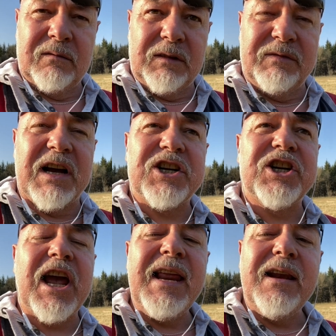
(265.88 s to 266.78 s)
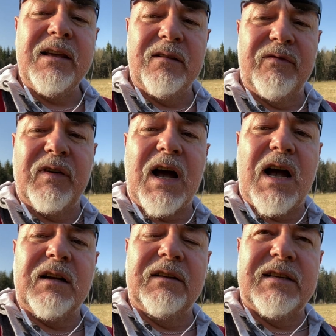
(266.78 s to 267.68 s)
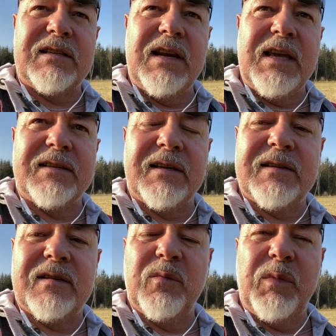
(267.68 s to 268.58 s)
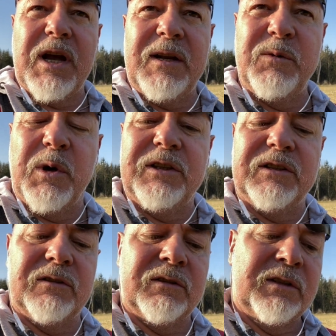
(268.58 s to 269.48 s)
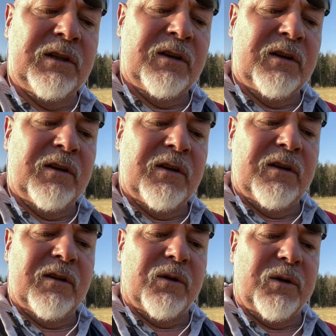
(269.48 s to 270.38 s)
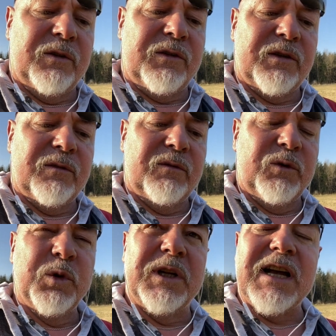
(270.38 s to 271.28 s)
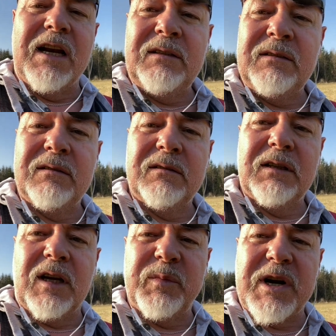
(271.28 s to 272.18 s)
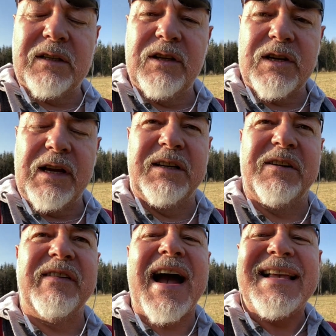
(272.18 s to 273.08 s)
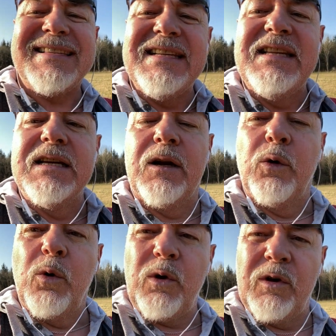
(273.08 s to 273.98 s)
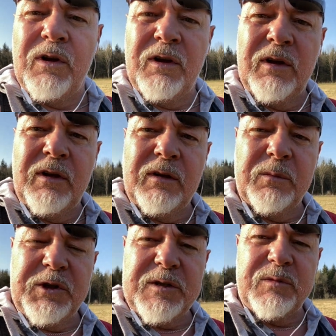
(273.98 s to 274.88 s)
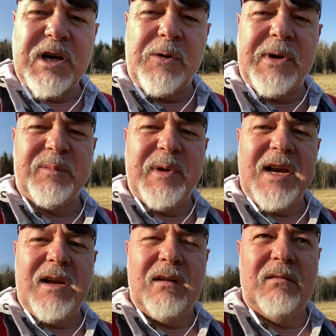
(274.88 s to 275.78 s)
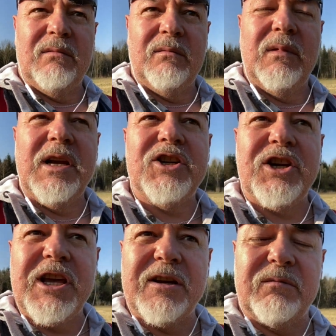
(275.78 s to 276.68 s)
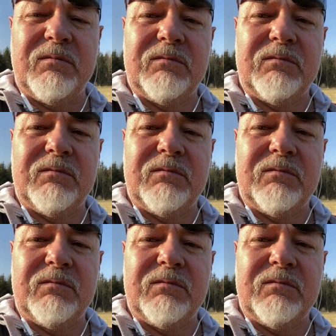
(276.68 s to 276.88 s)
die wahrscheinlichen Fragen des Lesers beantwortet. Und nur dann kann praktisch ein Quasi-Dialog mit diesem Direct Mail entstehen.